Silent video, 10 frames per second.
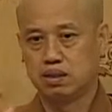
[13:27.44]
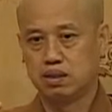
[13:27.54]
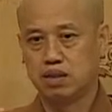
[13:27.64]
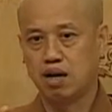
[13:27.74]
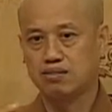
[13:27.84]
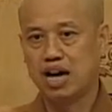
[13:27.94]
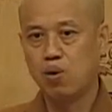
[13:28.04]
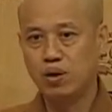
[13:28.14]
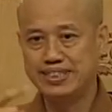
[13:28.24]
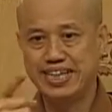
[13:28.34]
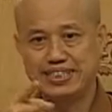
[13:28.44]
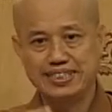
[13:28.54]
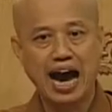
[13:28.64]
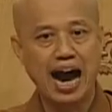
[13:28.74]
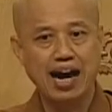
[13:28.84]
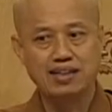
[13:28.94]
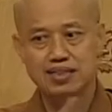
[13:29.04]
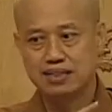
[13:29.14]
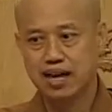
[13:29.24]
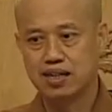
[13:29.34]
要让我检查
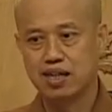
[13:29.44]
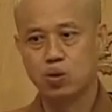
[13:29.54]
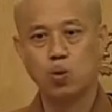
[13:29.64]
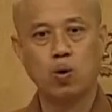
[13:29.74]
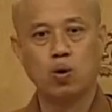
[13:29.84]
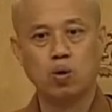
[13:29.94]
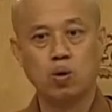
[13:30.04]
你才可以过。